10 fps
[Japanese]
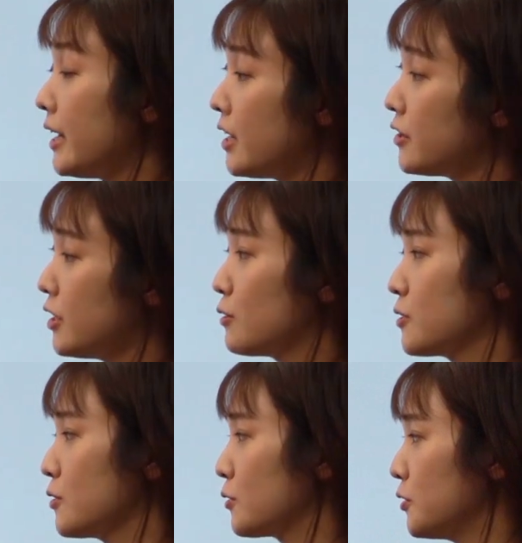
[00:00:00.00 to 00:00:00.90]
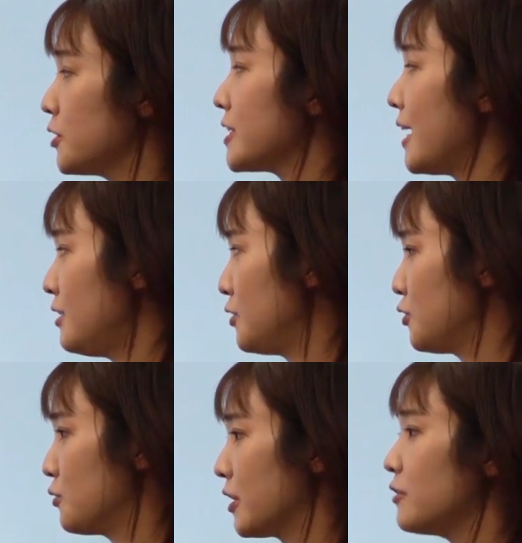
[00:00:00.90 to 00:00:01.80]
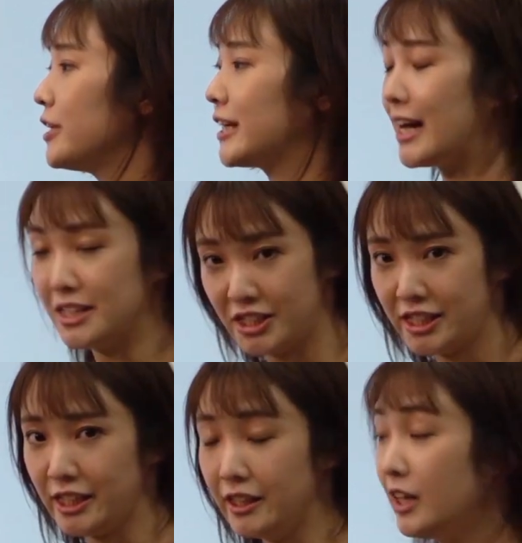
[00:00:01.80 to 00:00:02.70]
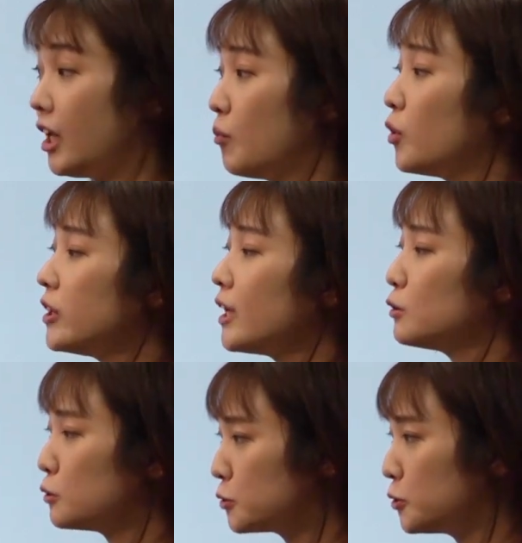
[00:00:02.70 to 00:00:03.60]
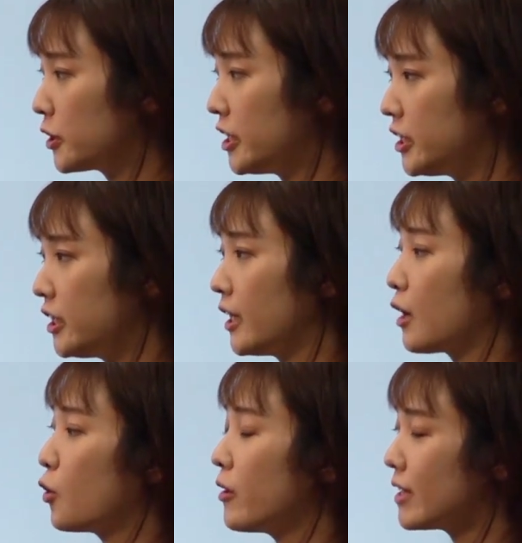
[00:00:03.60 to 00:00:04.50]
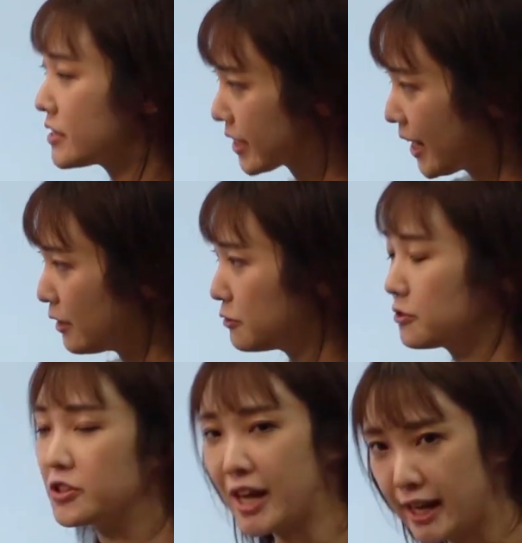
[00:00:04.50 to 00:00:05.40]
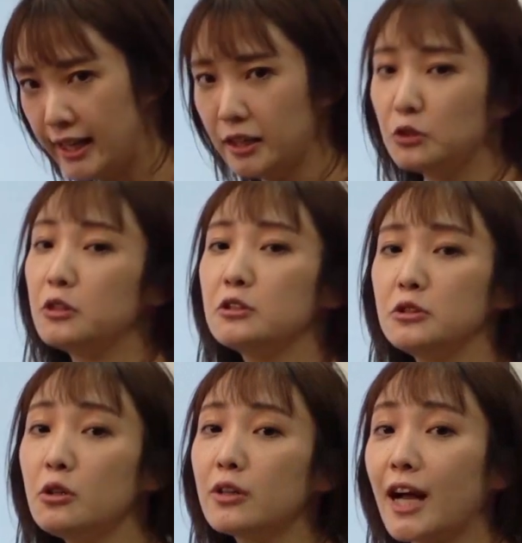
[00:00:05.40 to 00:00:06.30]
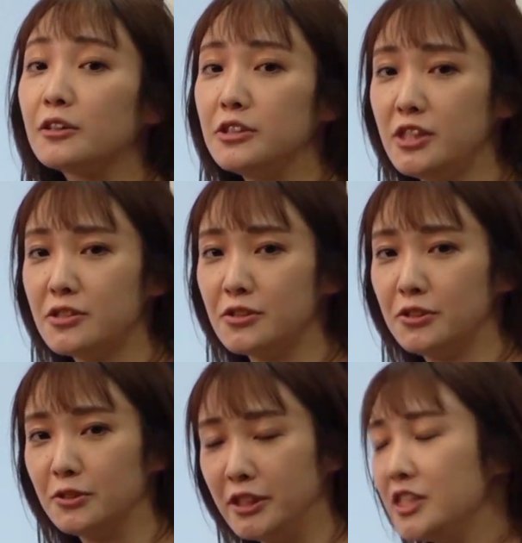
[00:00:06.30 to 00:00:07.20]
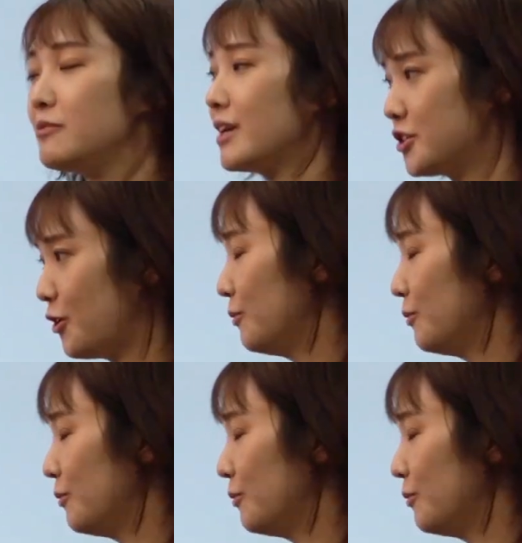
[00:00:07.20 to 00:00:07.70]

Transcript: ネルギー保存則の成立条件を理解し、え問題を解くときにあ、これは使える、使えないというのを確認するようにしましょ